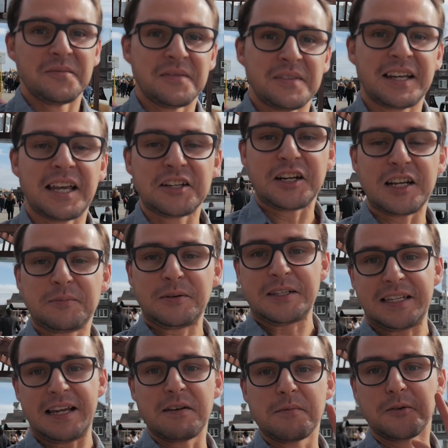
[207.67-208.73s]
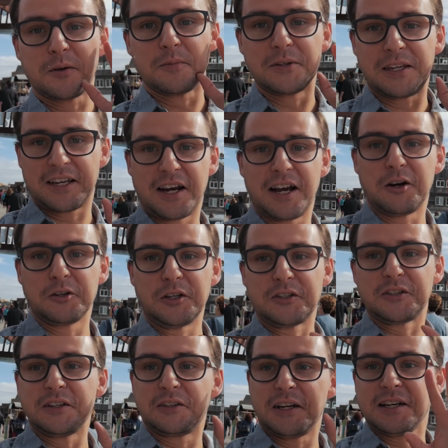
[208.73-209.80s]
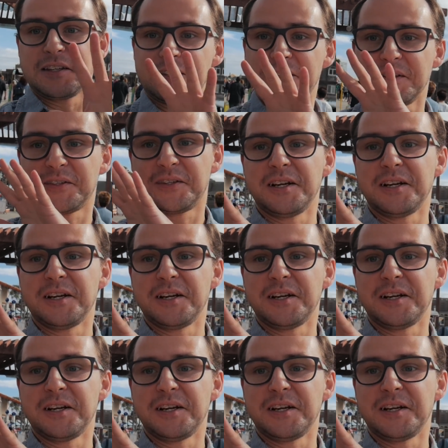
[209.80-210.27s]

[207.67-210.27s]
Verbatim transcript: Tak jeszcze raz przedstawię, bo to był taki chaotyczny, to jest